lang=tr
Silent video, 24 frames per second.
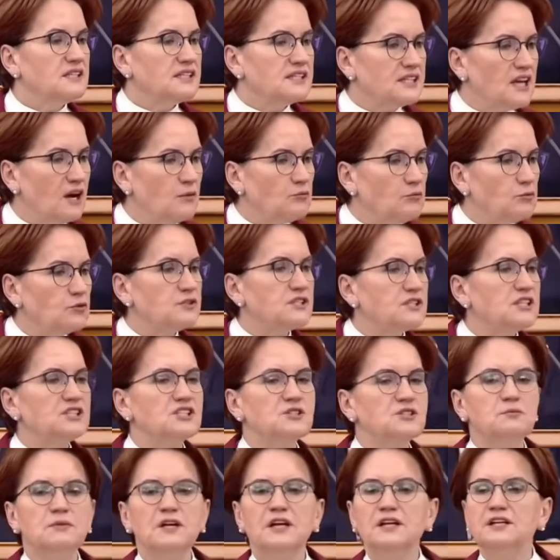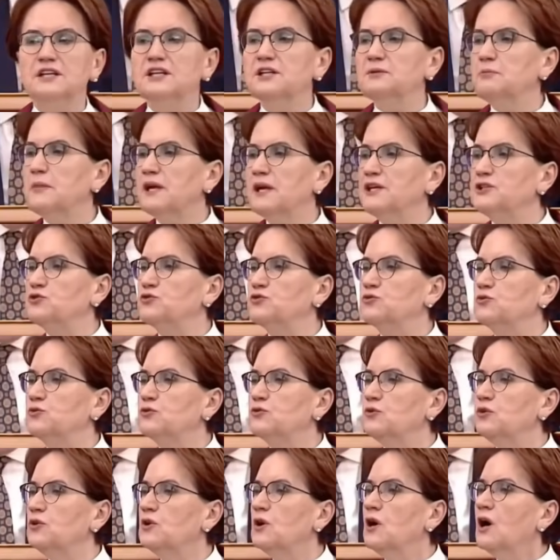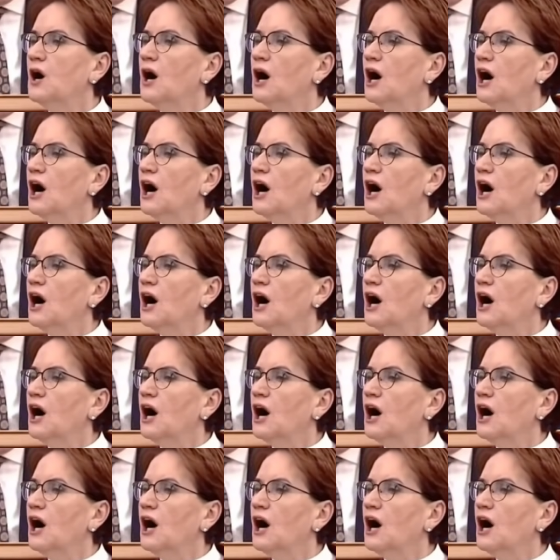İstanbul seçimlerinin meşhuru